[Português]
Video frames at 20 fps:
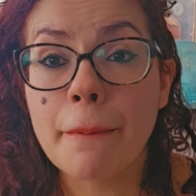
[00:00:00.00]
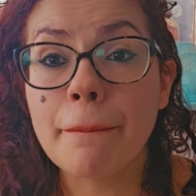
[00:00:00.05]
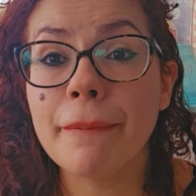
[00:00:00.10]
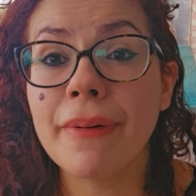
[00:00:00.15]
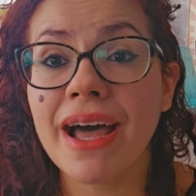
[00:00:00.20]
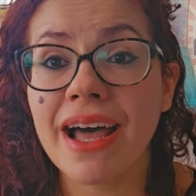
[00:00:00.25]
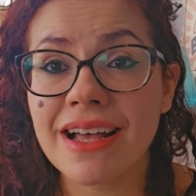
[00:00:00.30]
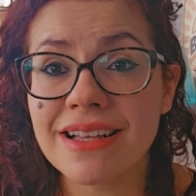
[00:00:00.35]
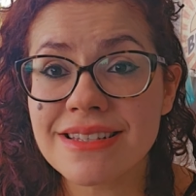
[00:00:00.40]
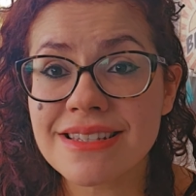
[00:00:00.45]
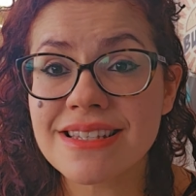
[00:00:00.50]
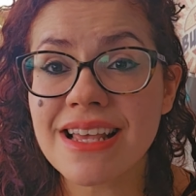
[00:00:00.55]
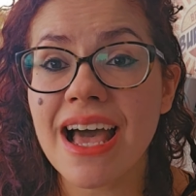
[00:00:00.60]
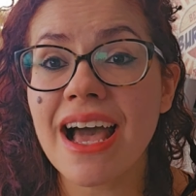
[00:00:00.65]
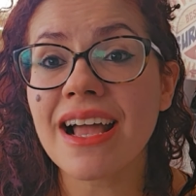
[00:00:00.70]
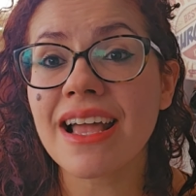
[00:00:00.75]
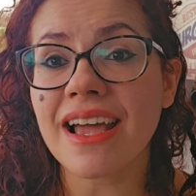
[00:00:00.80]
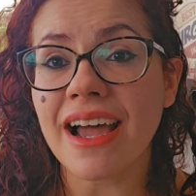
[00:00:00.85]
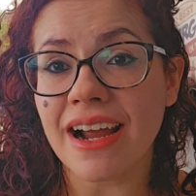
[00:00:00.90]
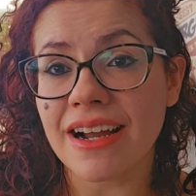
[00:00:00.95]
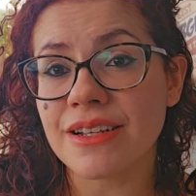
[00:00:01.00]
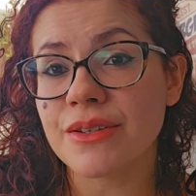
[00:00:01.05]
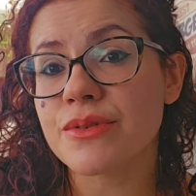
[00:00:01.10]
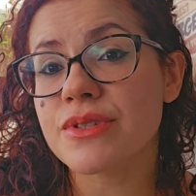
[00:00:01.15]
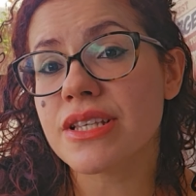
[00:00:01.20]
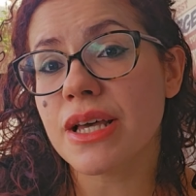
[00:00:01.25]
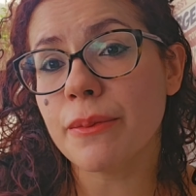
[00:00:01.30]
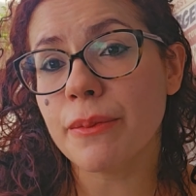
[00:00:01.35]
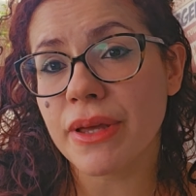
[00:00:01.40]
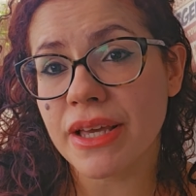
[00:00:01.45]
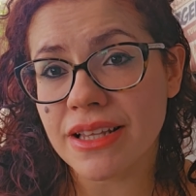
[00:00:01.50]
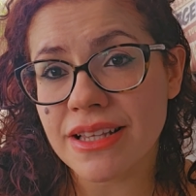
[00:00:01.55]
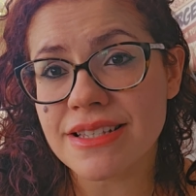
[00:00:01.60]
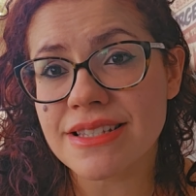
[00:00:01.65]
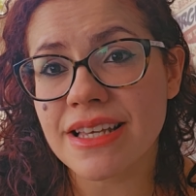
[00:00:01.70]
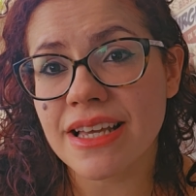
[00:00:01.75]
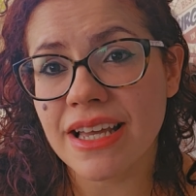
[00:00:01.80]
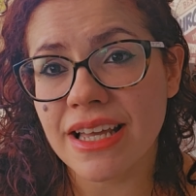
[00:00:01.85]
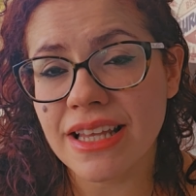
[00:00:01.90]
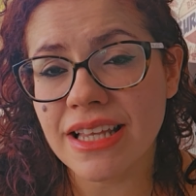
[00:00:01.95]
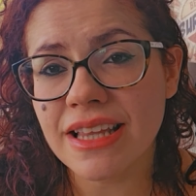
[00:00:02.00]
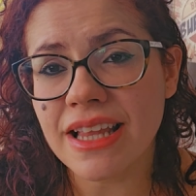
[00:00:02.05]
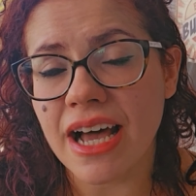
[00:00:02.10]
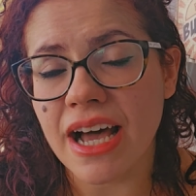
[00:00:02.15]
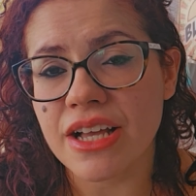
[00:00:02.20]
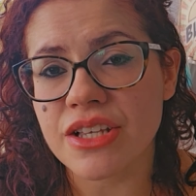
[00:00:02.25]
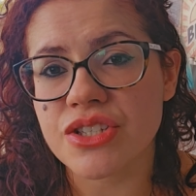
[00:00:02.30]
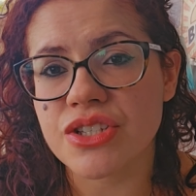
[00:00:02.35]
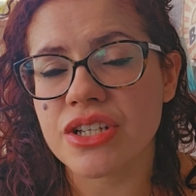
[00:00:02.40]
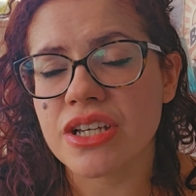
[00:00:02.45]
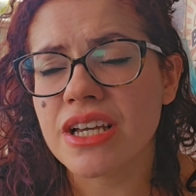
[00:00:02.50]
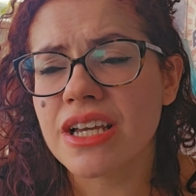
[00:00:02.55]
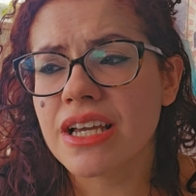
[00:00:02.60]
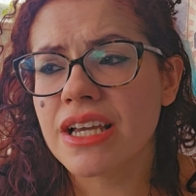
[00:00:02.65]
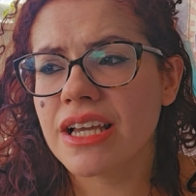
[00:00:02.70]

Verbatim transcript: Mas Agar não sabia dessa realidade.